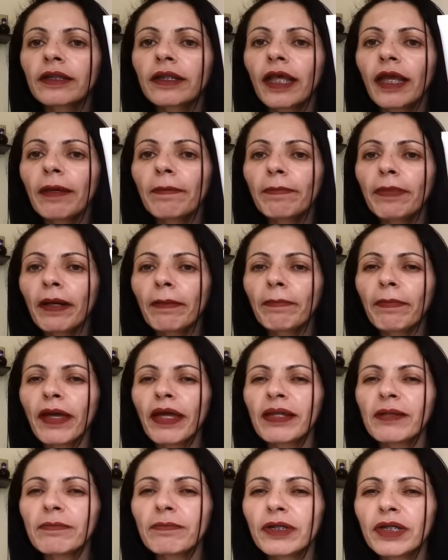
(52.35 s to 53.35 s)
Tem para
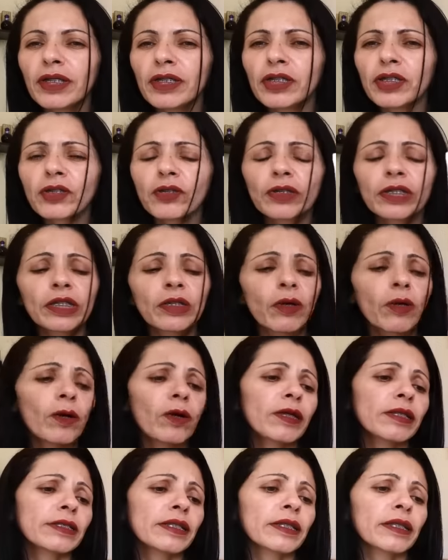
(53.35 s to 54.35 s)
pele mista e
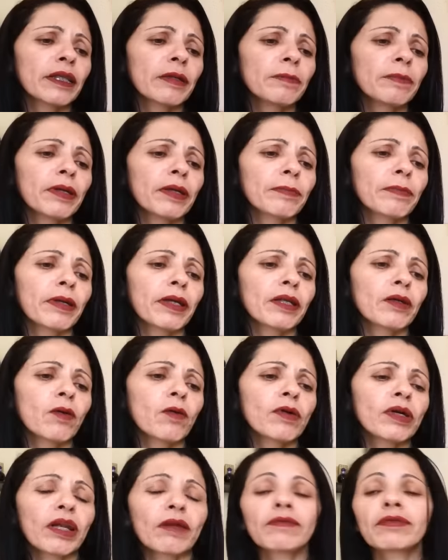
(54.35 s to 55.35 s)
oleosa, tem para pele
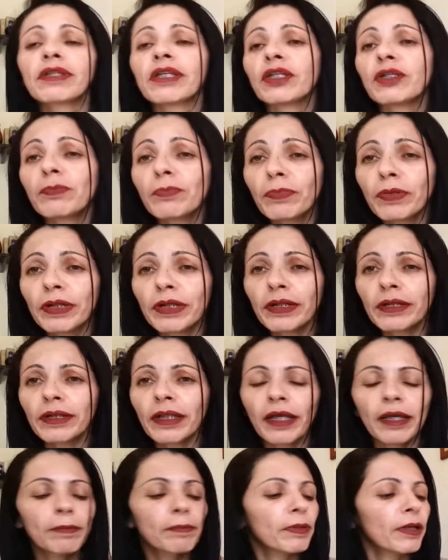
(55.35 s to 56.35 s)
com cravos e espinha,
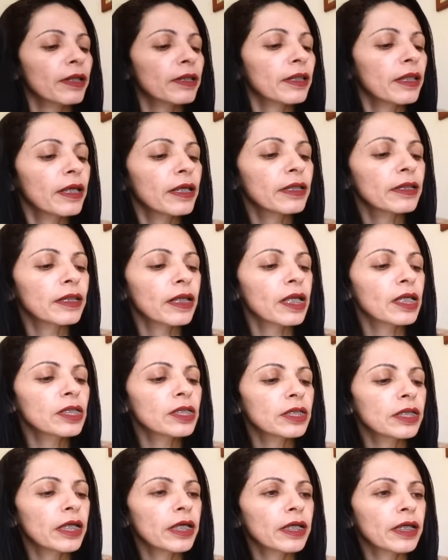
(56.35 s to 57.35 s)
tem, pra, tem
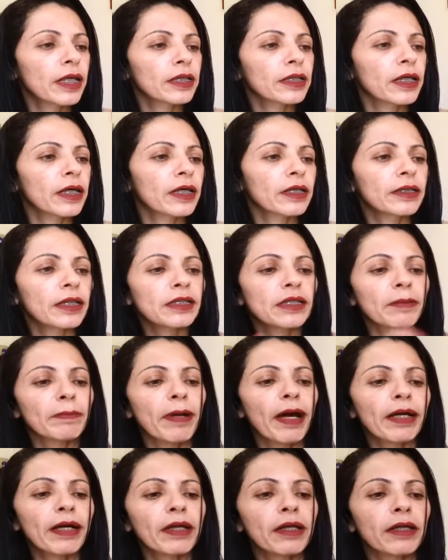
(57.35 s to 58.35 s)
três linhas lá na, dessa
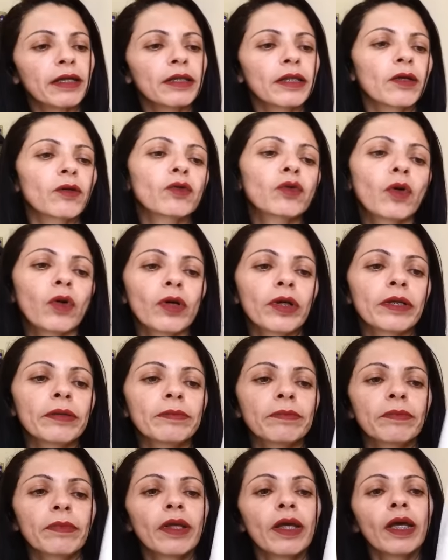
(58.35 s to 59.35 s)
marca aqui na
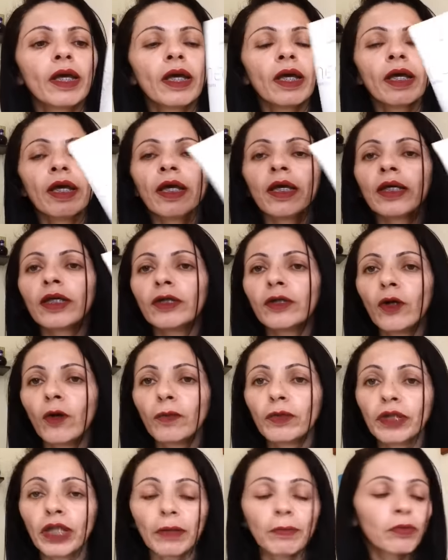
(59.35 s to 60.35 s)
Eudora. E eu
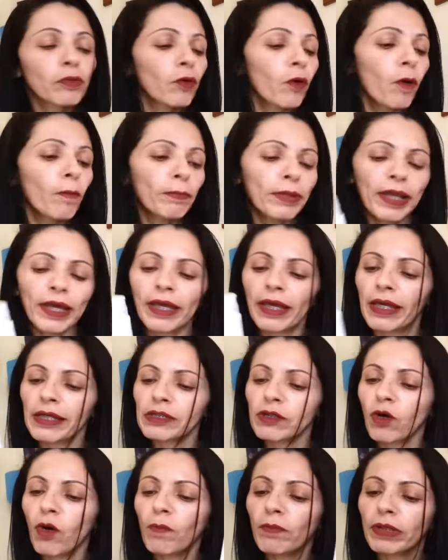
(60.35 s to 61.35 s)
optei por comprar
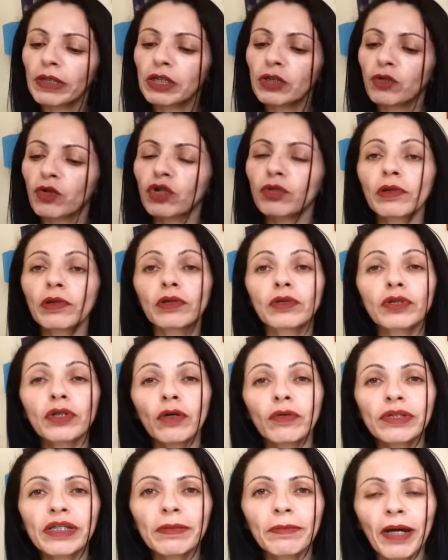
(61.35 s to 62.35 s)
essa. Eu comprei esses produtos,
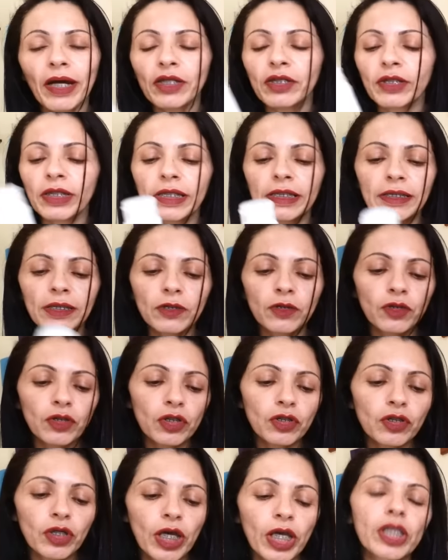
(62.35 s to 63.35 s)
já usei mais de 15
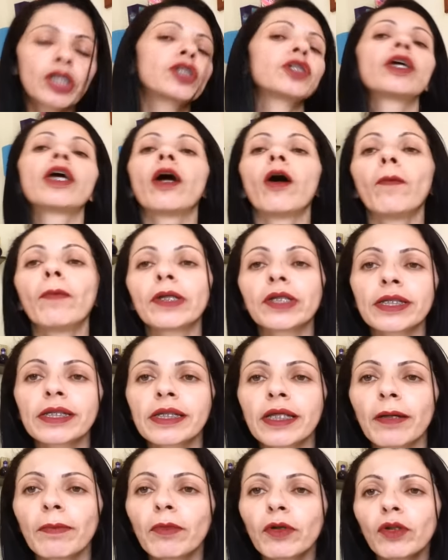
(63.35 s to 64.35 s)
dias, gente. Realmente,
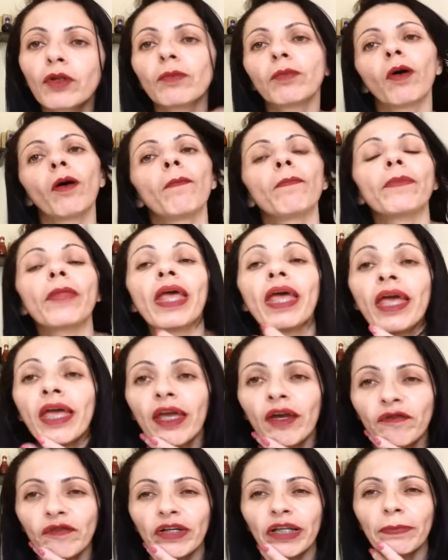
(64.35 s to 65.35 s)
assim, é muito bom.
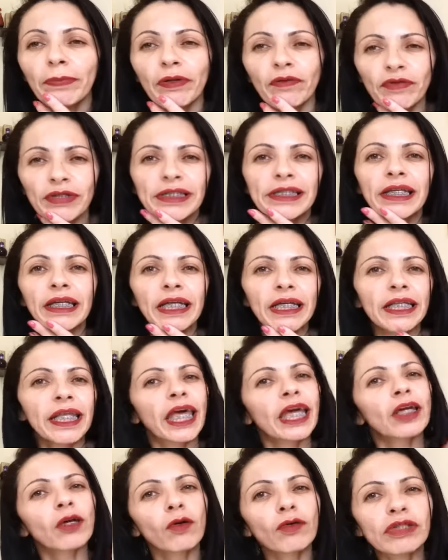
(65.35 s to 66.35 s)
Eu falei pra vocês,
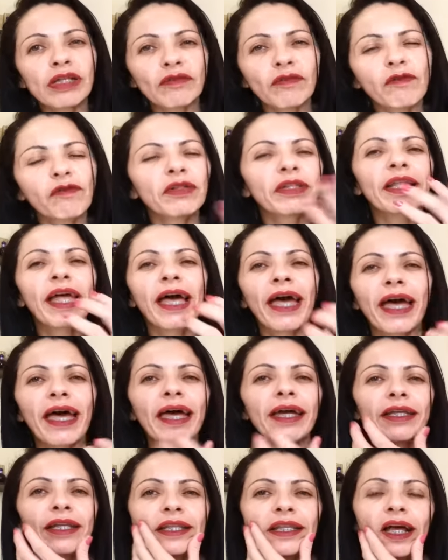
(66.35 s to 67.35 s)
né, que eu usava o
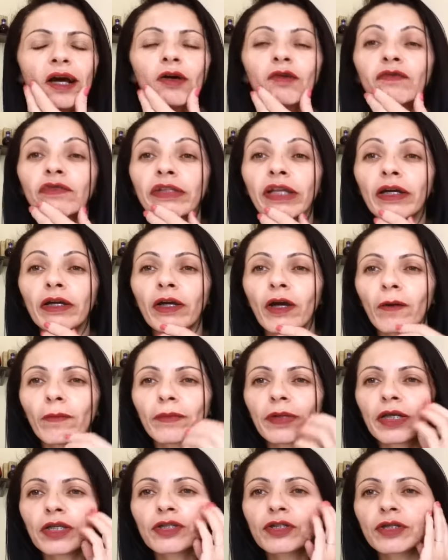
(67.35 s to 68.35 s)
vinagre e tal. O vinagre
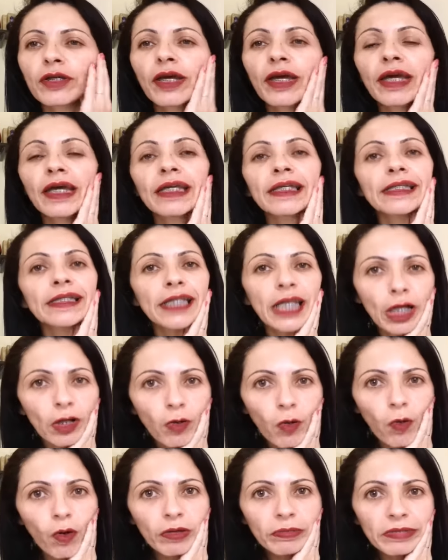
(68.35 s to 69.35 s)
realmente
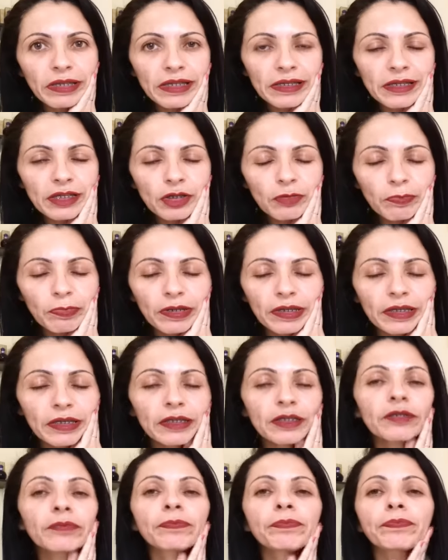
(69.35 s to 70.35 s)
secou minhas
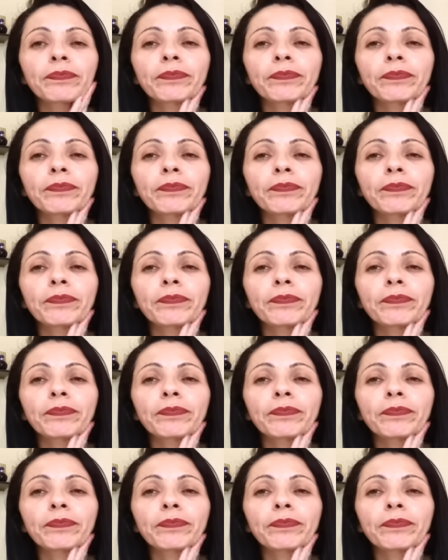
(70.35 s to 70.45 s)
espinhas.